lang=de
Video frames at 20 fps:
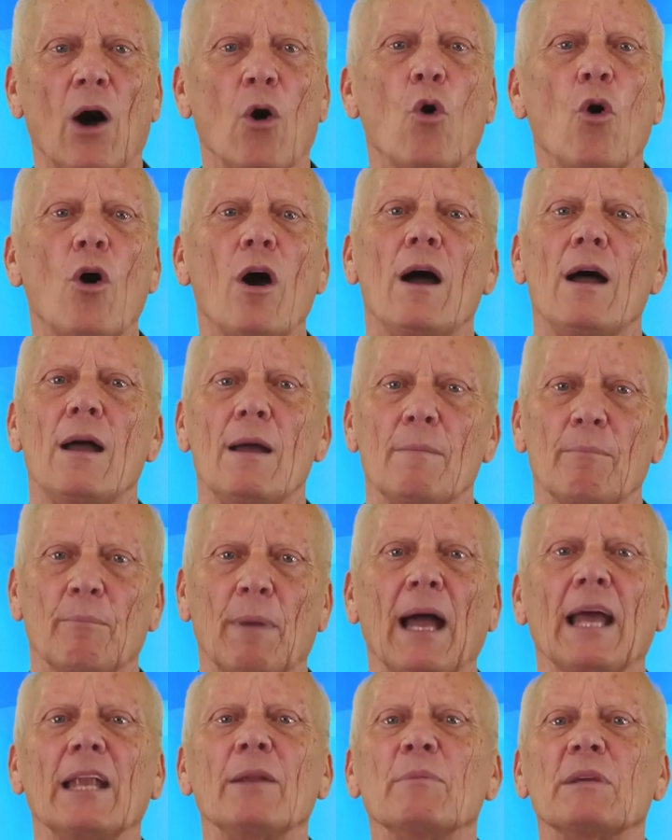auch
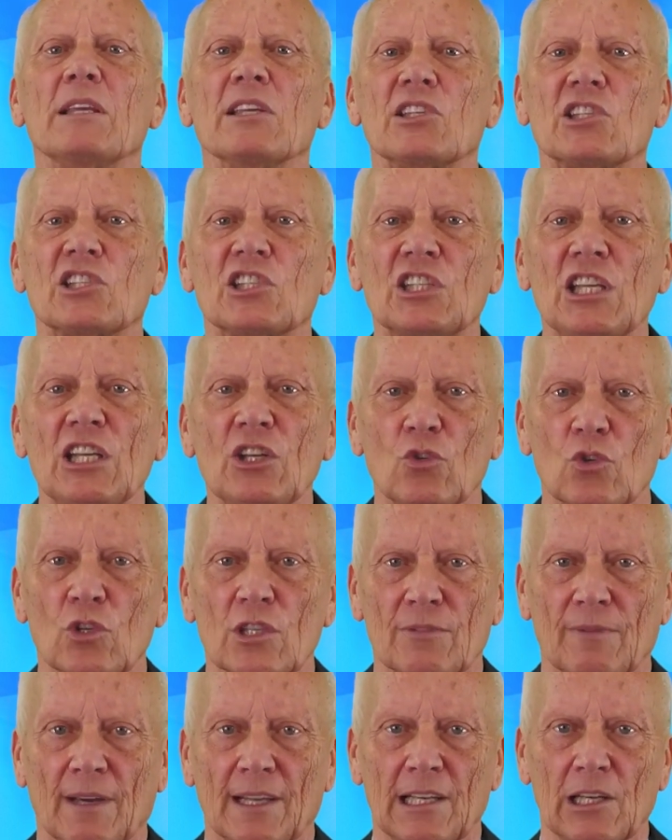bei einem
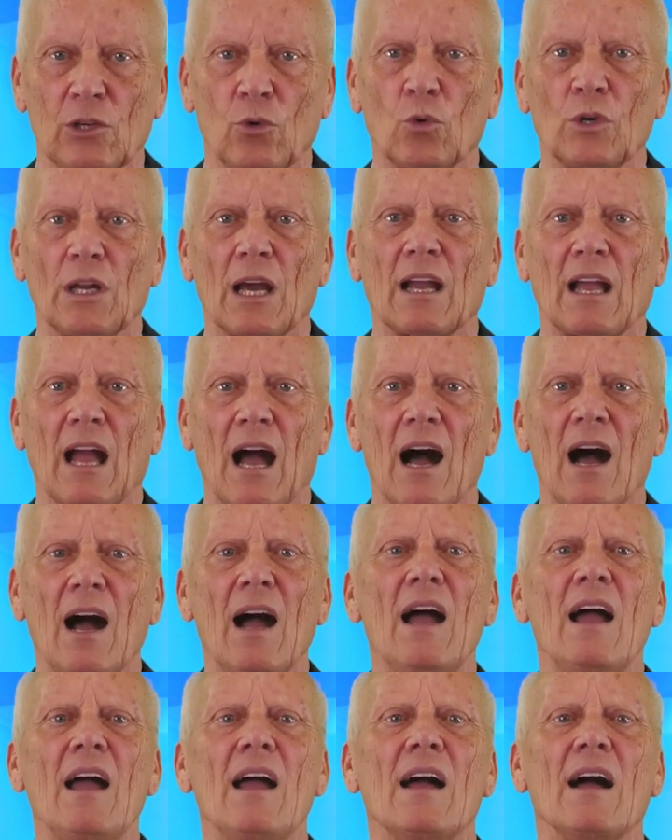Gesinnungswandel oder
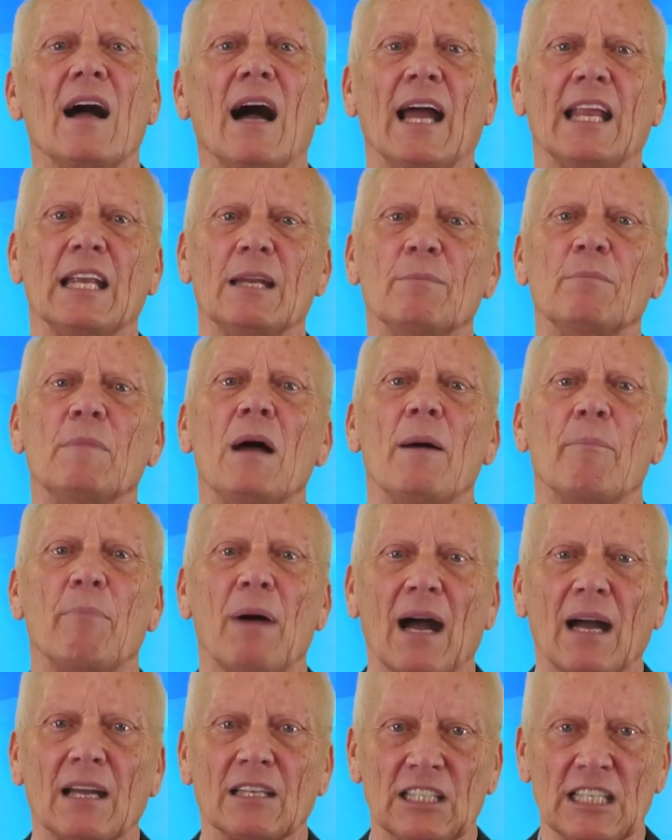gar einem
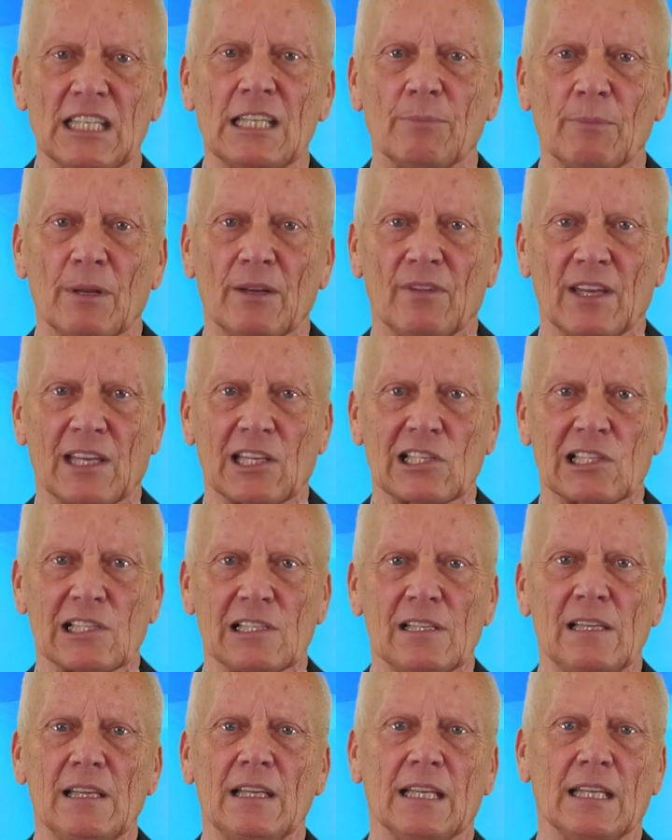
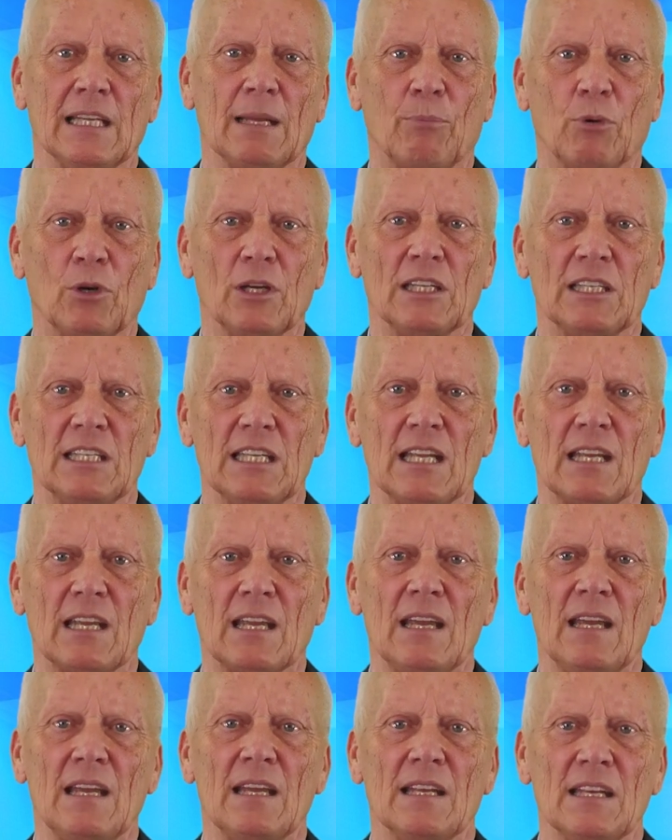Paradigmenwechsel in der
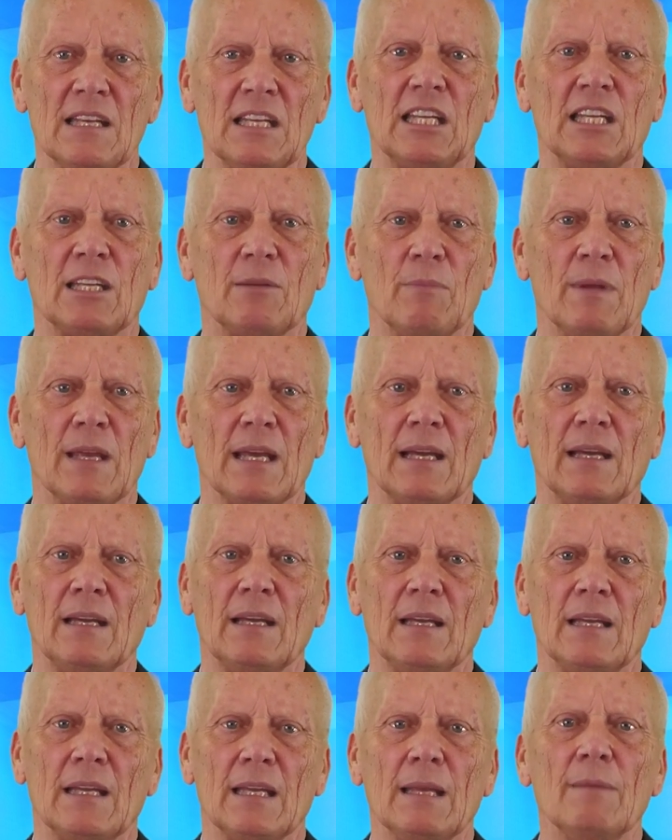Politik nicht mehr
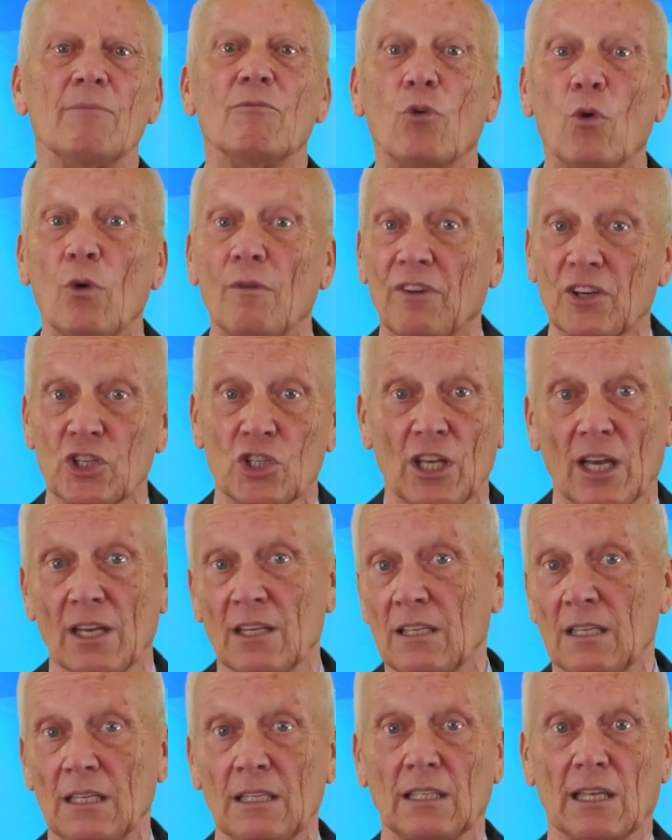im
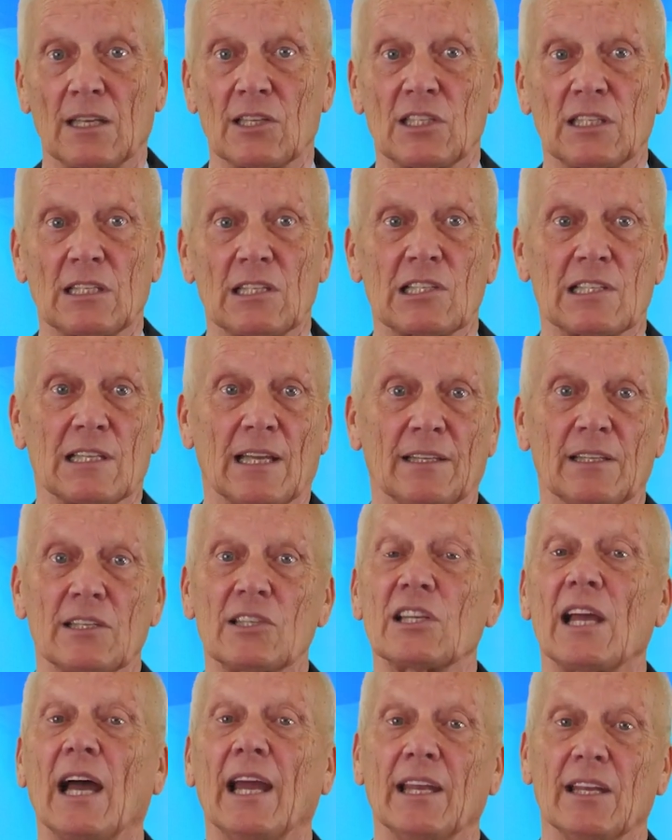wohlverstandenen Interesse des
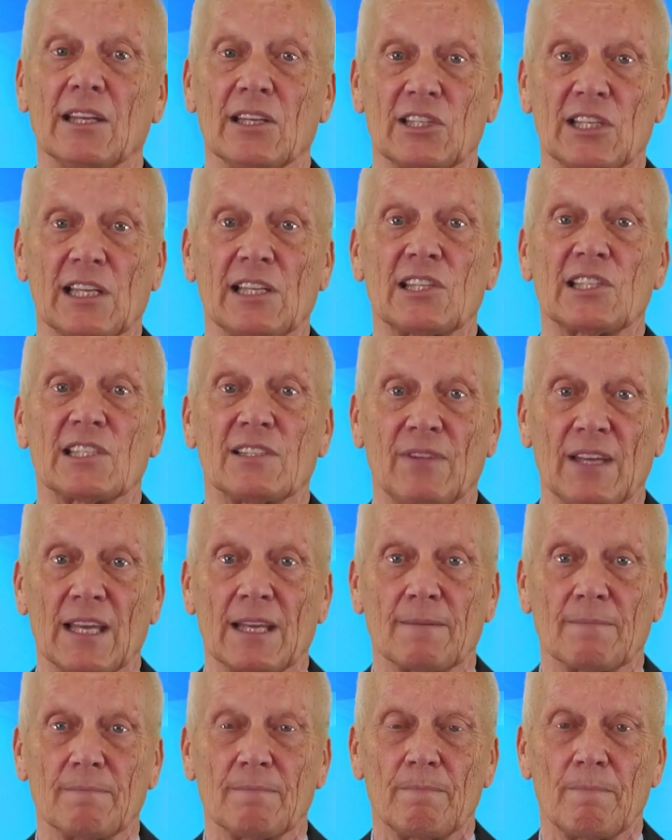Landes eingesetzt
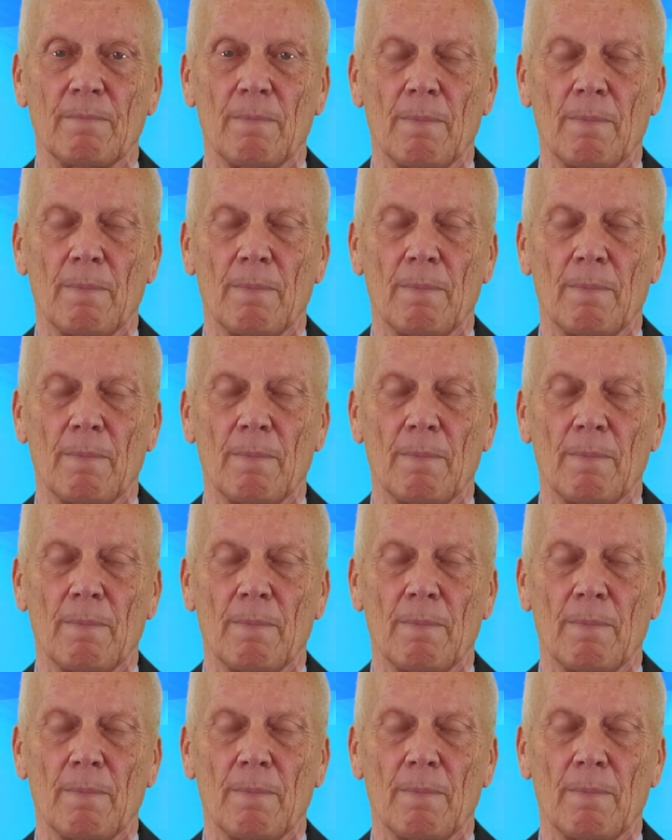werden.